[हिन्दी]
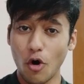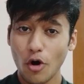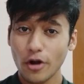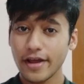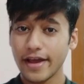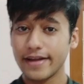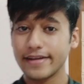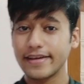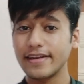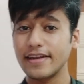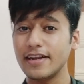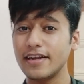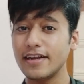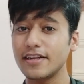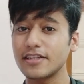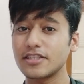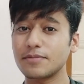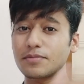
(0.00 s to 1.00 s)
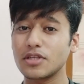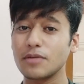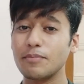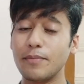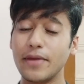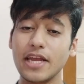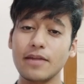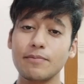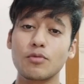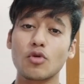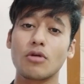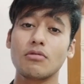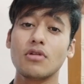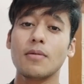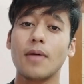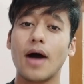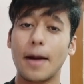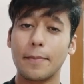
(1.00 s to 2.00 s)
और हेयर के रिलेटेड सबसे मेन
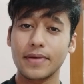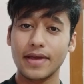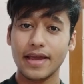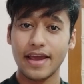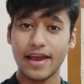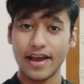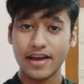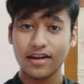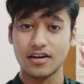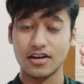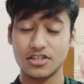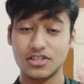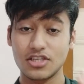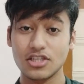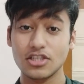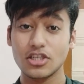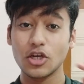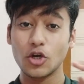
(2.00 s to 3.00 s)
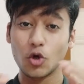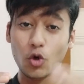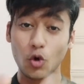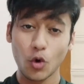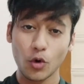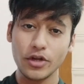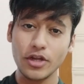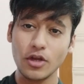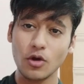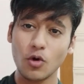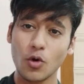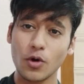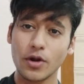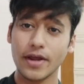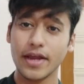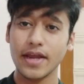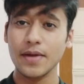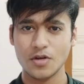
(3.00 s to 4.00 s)
प्रॉब्लम आपके हेयर अच्छे से ग्रो नहीं हो
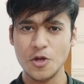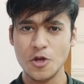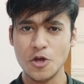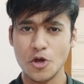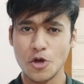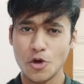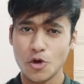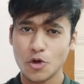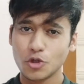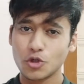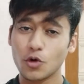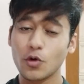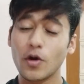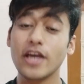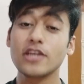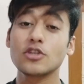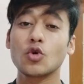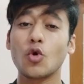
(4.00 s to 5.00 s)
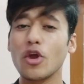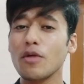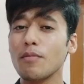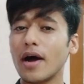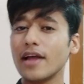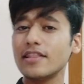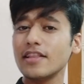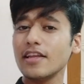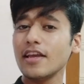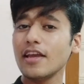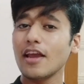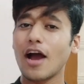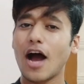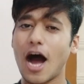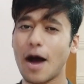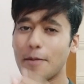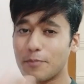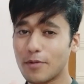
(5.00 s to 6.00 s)
रहे सो so गाइज कोई बात नहीं
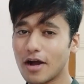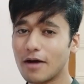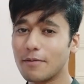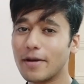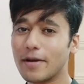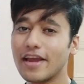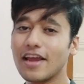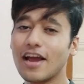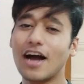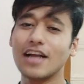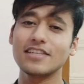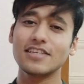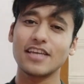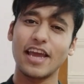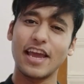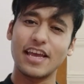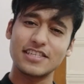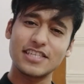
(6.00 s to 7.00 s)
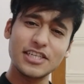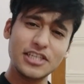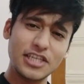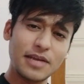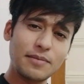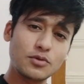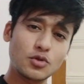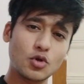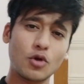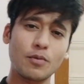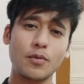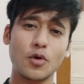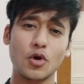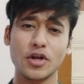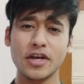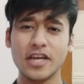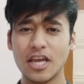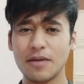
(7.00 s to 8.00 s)
आपका भाई आज ऐसी टिप्स और
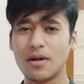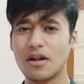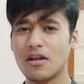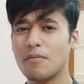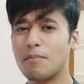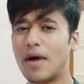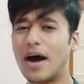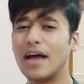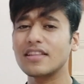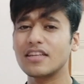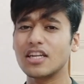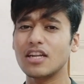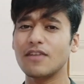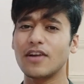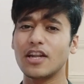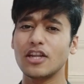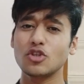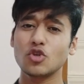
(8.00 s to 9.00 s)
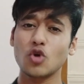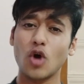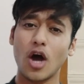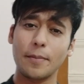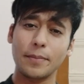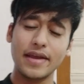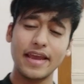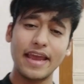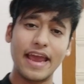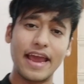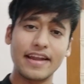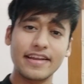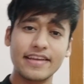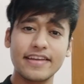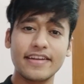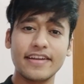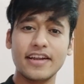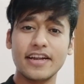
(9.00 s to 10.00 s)
प्रोडक्ट के बारे में बात करने वाले जो आपके हेयर
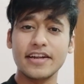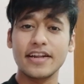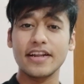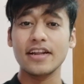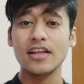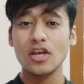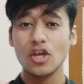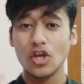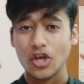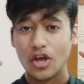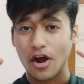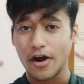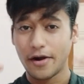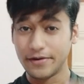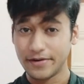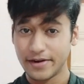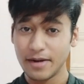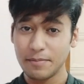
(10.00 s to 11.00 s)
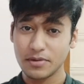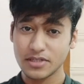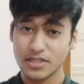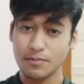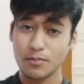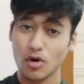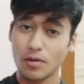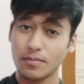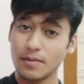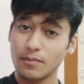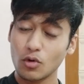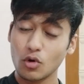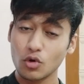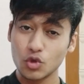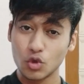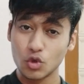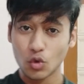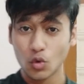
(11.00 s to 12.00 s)
के रिलेटेड 100% प्रॉब्लम
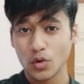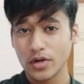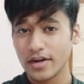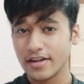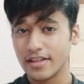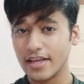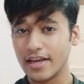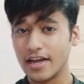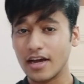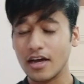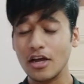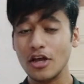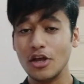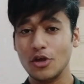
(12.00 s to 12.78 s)
को दूर कर देगा